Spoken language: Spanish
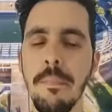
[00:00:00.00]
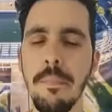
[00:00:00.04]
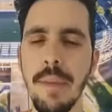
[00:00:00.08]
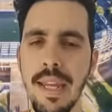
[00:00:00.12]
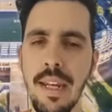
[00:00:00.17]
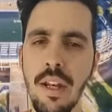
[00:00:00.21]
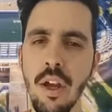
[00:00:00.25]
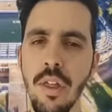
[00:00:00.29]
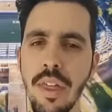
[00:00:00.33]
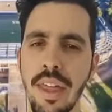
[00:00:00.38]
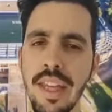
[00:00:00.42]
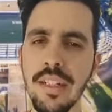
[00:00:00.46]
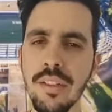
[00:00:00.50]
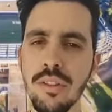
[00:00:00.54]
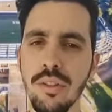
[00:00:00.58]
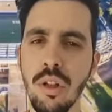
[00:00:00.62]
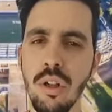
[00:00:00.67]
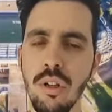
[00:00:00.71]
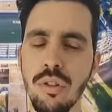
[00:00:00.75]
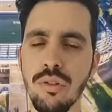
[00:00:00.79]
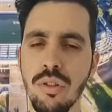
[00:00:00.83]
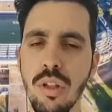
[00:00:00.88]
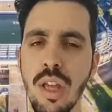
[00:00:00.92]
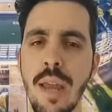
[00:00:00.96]
primero de
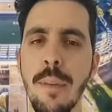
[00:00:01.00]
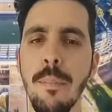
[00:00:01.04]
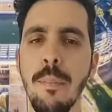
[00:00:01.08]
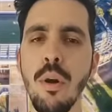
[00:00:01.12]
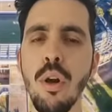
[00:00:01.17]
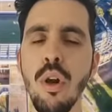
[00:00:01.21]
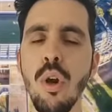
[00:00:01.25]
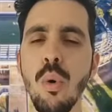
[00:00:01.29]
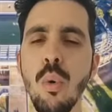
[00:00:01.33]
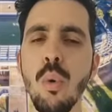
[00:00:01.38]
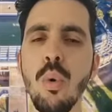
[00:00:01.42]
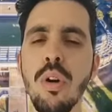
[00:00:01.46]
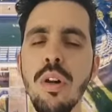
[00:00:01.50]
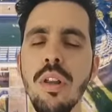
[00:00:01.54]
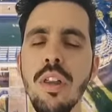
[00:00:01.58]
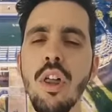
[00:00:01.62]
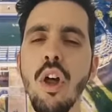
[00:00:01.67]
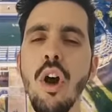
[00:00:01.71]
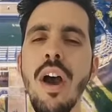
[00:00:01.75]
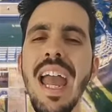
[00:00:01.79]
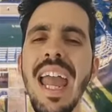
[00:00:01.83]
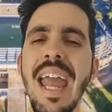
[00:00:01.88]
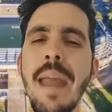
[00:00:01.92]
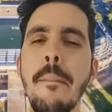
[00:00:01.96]
ellos es por lo
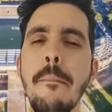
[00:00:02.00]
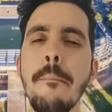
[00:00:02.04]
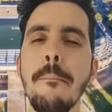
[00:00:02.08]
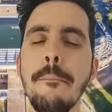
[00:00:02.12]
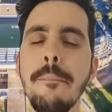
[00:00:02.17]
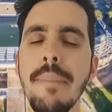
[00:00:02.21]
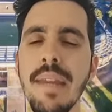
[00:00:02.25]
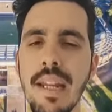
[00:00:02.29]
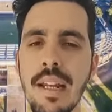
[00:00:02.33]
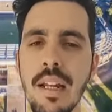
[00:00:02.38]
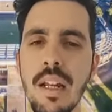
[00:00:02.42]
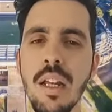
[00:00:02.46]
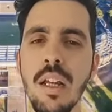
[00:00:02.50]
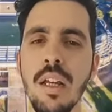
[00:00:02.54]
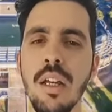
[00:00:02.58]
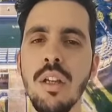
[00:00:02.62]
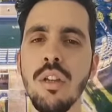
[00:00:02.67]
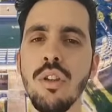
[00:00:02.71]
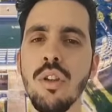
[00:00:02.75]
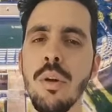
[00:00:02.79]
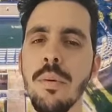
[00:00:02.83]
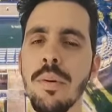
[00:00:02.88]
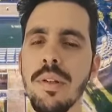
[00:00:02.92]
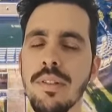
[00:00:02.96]
ocurrido en
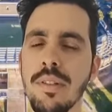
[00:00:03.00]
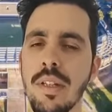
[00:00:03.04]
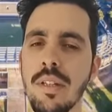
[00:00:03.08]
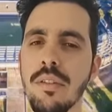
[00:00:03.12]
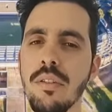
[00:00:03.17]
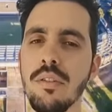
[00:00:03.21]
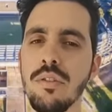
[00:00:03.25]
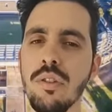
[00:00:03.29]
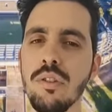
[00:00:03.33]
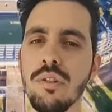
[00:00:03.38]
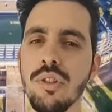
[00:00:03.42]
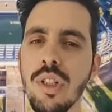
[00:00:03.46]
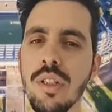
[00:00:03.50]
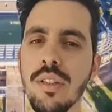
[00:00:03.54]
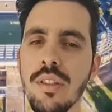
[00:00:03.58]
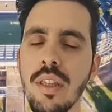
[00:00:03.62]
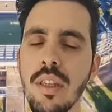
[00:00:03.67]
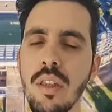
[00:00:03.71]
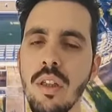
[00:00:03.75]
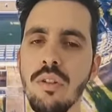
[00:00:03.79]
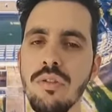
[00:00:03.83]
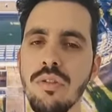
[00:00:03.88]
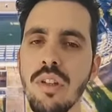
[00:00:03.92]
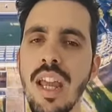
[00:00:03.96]

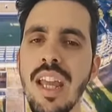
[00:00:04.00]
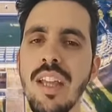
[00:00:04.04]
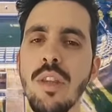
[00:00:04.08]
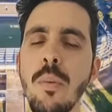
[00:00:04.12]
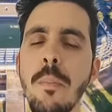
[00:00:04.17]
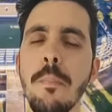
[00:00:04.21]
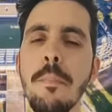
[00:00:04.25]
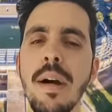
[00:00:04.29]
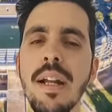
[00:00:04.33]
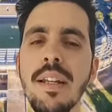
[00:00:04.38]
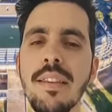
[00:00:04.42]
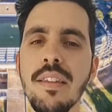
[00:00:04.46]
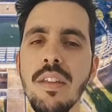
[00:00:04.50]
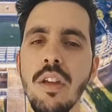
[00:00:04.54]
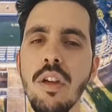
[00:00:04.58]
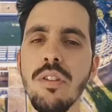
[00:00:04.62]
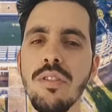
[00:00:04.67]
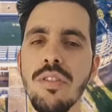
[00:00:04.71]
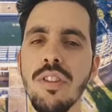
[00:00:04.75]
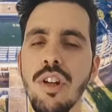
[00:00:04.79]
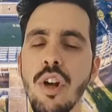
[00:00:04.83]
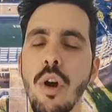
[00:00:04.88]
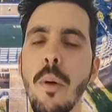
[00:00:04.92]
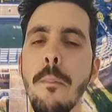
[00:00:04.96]
1982, en un
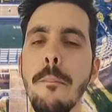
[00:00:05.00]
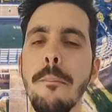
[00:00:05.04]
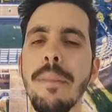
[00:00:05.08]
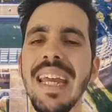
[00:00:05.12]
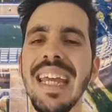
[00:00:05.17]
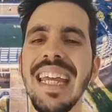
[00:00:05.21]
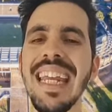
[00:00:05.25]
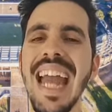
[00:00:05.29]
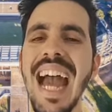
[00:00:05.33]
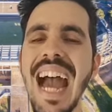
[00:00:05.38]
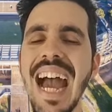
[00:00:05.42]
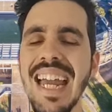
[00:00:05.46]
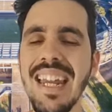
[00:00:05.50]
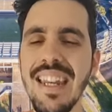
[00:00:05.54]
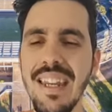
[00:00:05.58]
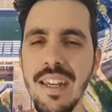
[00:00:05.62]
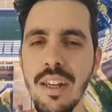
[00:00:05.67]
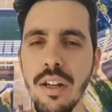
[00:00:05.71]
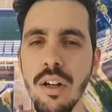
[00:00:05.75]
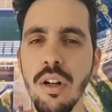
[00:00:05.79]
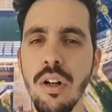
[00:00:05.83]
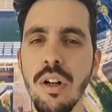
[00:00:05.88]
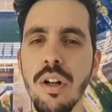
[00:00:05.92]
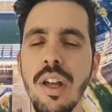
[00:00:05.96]
partido entre
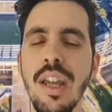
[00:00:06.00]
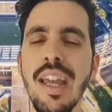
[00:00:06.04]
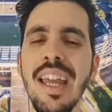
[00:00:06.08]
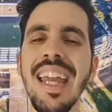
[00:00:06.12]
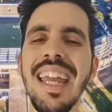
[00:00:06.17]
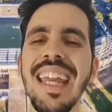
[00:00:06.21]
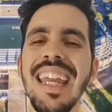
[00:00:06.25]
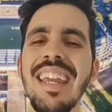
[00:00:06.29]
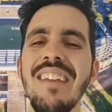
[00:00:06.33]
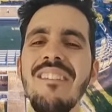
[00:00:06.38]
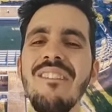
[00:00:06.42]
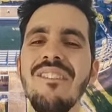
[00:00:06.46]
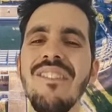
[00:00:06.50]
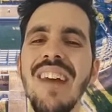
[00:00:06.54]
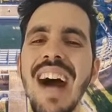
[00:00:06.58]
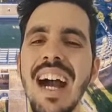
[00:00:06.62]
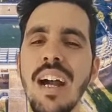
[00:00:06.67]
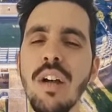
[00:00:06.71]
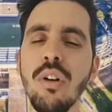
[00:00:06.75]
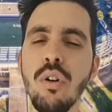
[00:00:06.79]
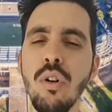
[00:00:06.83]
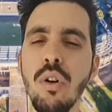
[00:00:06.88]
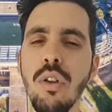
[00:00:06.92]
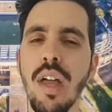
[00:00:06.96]
Operario y
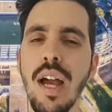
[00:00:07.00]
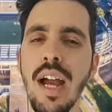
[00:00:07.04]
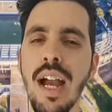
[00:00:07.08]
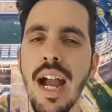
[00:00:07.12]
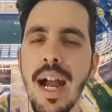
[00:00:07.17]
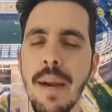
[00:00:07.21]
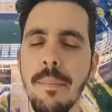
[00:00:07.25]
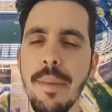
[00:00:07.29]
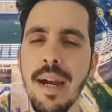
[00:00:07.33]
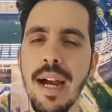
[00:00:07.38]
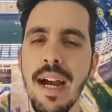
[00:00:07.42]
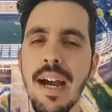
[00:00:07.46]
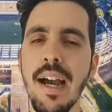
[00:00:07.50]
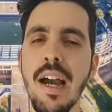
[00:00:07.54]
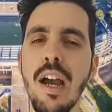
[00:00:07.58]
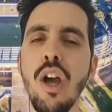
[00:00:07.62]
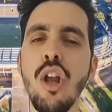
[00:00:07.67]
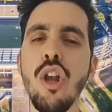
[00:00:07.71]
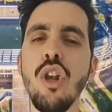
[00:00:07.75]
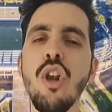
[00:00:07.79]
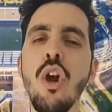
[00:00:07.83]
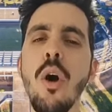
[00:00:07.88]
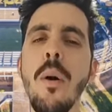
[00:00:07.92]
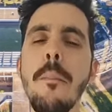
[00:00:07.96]
Vasco da
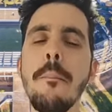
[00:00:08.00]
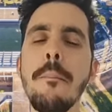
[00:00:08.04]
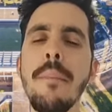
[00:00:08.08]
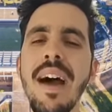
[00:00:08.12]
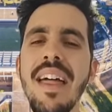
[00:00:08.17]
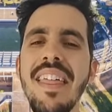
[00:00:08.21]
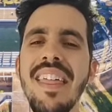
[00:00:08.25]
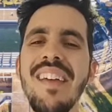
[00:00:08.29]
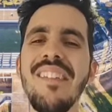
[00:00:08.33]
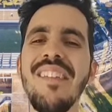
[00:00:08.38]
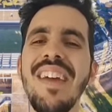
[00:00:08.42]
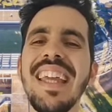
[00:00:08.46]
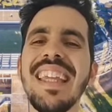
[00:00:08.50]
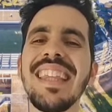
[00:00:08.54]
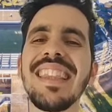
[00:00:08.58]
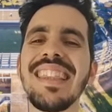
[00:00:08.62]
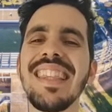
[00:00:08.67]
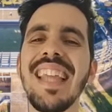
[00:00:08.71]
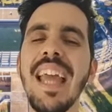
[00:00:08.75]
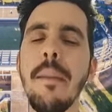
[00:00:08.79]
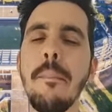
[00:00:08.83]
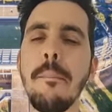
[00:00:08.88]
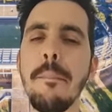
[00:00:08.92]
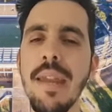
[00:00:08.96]
Gama, los más
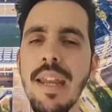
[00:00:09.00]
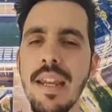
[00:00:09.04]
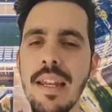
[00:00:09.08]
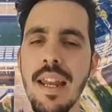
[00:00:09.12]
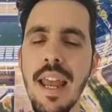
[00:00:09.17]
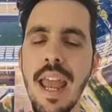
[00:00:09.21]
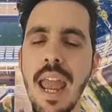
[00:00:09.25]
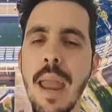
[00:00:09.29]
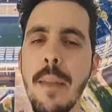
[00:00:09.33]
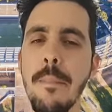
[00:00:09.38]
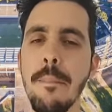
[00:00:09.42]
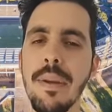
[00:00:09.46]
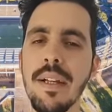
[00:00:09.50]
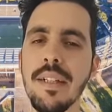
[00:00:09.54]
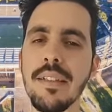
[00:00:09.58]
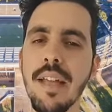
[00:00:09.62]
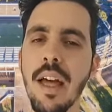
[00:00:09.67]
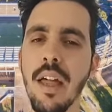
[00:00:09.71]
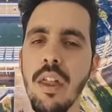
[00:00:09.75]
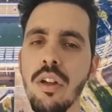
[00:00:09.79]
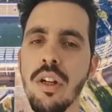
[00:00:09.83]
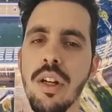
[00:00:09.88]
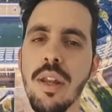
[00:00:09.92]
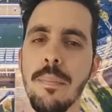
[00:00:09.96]
de 20.000
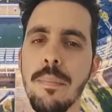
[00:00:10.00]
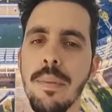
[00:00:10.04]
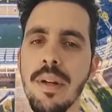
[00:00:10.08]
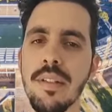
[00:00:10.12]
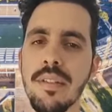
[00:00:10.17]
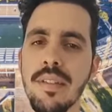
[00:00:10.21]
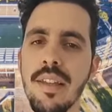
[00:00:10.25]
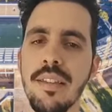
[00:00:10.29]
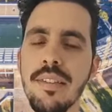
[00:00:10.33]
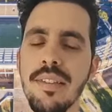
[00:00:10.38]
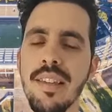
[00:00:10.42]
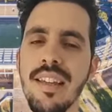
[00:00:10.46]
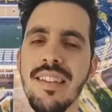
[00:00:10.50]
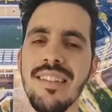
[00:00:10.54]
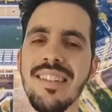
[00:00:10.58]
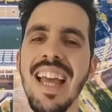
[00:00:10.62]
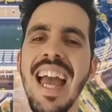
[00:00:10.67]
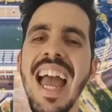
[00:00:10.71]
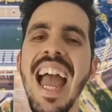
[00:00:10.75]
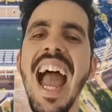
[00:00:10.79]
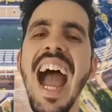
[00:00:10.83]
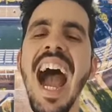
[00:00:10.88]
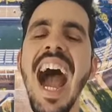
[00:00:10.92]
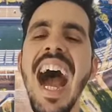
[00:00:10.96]
espectadores
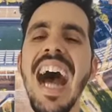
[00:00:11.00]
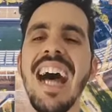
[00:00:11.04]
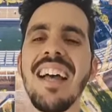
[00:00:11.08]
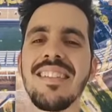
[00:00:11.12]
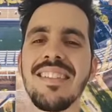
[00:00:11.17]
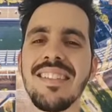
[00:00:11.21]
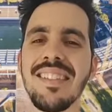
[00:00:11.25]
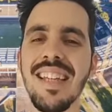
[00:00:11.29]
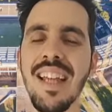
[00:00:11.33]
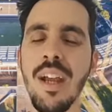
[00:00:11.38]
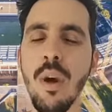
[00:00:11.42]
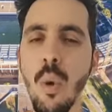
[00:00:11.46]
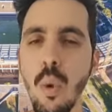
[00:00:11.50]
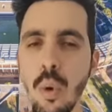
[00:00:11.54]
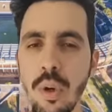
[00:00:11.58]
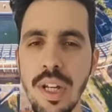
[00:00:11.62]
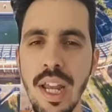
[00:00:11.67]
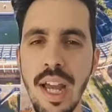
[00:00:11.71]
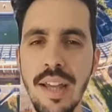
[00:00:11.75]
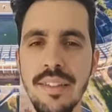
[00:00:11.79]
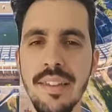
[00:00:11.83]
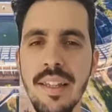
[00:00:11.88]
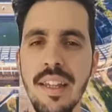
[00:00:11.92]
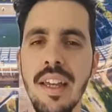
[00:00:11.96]
presentes
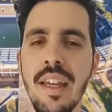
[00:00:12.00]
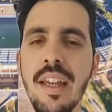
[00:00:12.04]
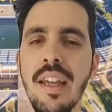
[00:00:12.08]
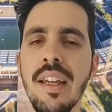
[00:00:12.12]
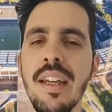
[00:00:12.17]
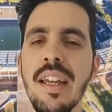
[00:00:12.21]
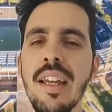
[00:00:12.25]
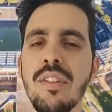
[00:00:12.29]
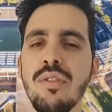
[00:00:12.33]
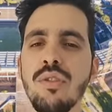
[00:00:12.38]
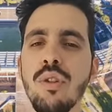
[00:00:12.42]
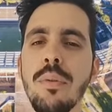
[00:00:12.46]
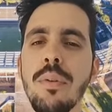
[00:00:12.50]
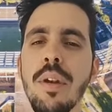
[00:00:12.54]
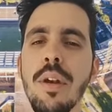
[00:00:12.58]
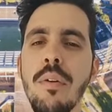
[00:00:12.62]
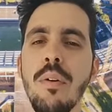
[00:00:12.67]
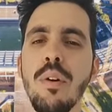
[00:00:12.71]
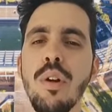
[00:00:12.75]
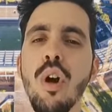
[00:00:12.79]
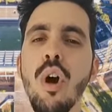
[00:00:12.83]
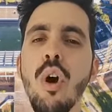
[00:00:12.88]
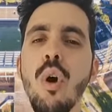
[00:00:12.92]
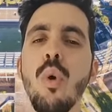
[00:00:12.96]
aseguran que
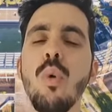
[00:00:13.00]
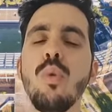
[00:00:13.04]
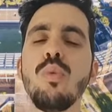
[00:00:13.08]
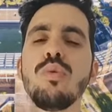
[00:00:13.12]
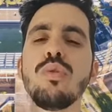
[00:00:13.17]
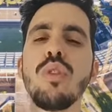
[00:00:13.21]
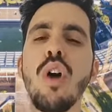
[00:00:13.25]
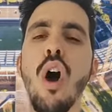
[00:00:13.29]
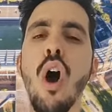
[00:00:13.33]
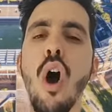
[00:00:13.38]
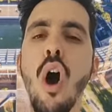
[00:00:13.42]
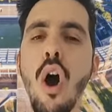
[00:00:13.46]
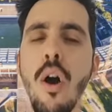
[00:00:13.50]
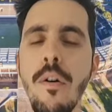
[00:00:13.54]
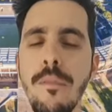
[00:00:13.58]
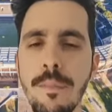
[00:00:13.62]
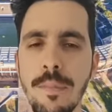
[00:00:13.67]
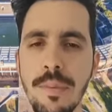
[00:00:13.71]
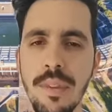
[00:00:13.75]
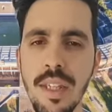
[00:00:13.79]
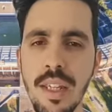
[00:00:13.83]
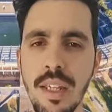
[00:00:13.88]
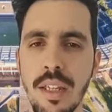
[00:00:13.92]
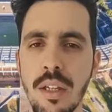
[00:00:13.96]
sobrevoló un
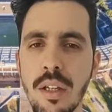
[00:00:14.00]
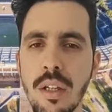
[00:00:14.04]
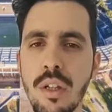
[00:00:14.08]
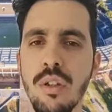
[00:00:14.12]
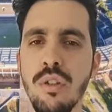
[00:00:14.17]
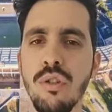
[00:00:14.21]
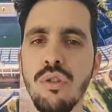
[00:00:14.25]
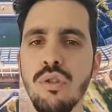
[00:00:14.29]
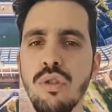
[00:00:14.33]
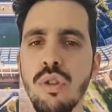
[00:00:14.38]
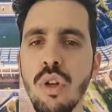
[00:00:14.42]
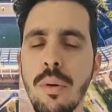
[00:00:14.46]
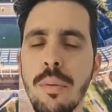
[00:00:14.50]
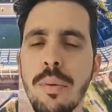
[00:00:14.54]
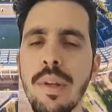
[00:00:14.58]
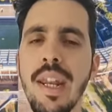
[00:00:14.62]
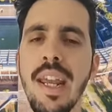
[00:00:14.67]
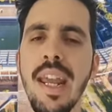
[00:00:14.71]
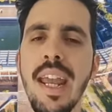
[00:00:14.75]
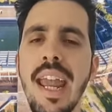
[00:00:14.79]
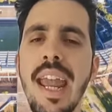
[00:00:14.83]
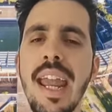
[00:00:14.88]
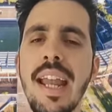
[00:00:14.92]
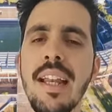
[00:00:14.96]
ovni
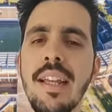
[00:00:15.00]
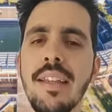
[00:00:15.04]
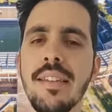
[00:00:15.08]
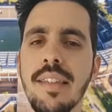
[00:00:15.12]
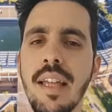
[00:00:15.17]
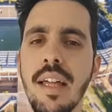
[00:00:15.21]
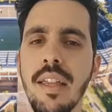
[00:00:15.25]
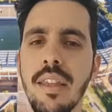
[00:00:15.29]
sobre el